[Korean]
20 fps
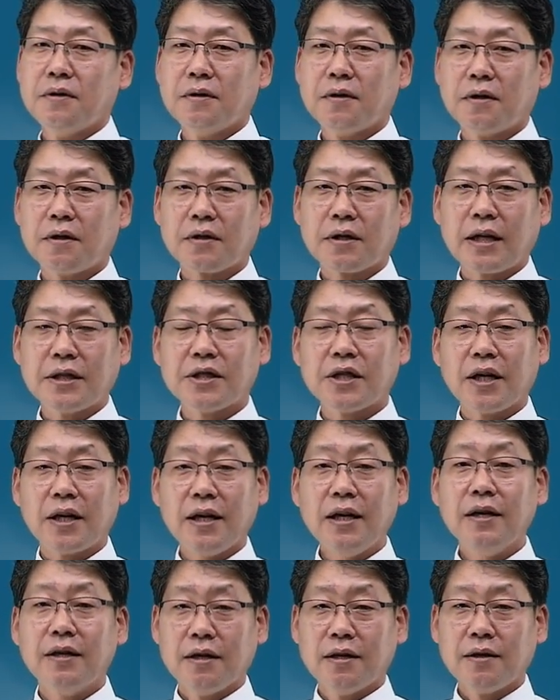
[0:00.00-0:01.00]
어,
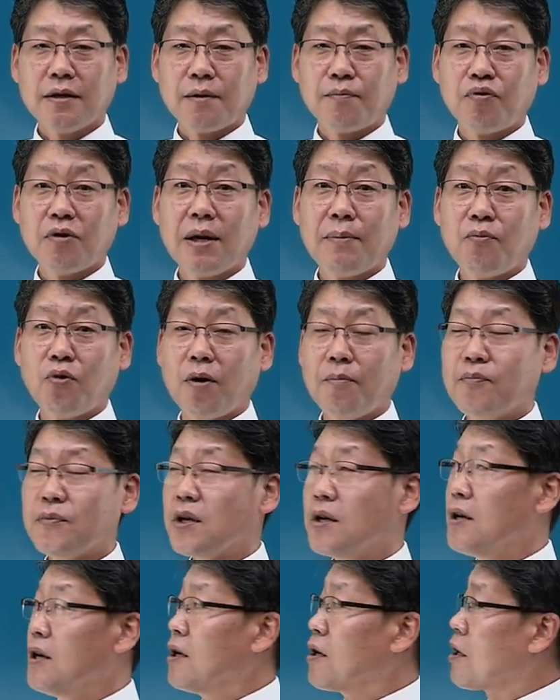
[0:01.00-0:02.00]
단체 어, 플랜 보험.
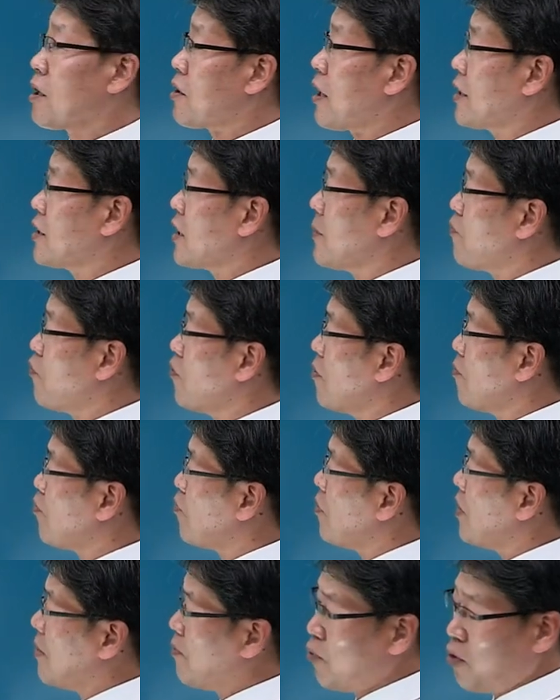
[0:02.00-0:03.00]
그래서 단체
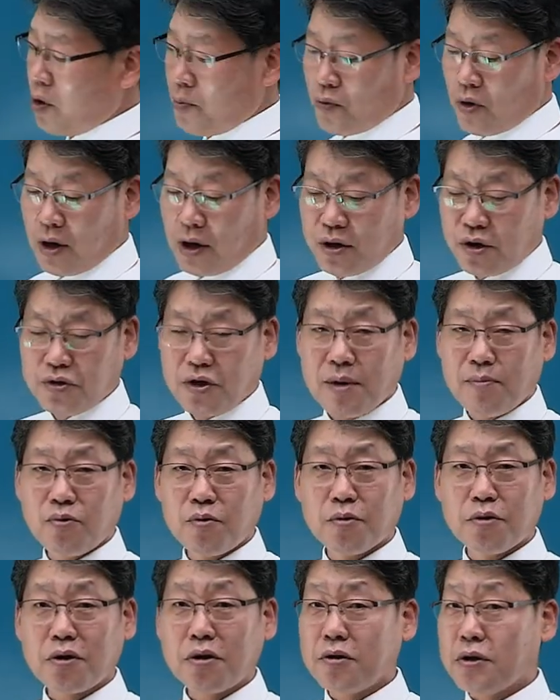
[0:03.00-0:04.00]
플랜 보험과 관련된
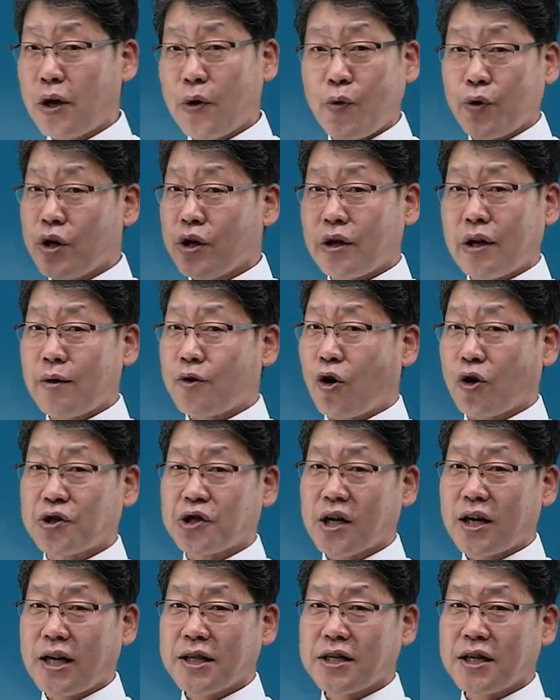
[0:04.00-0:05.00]
부분들은 내용이 이렇게
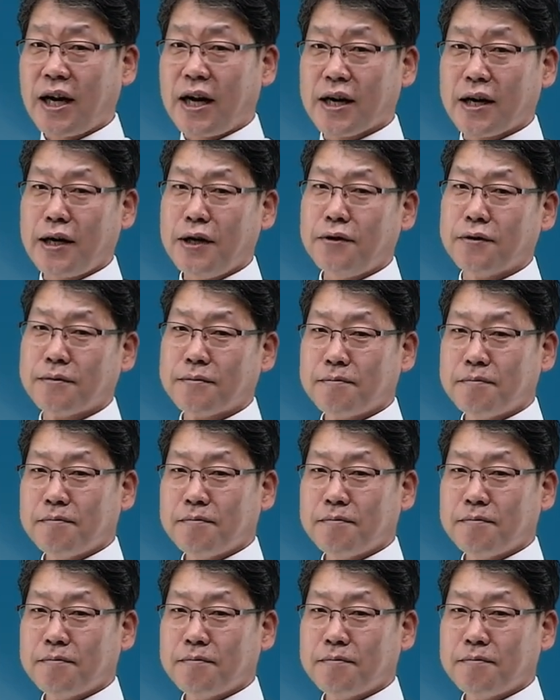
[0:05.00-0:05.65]
거창하지가 않아요.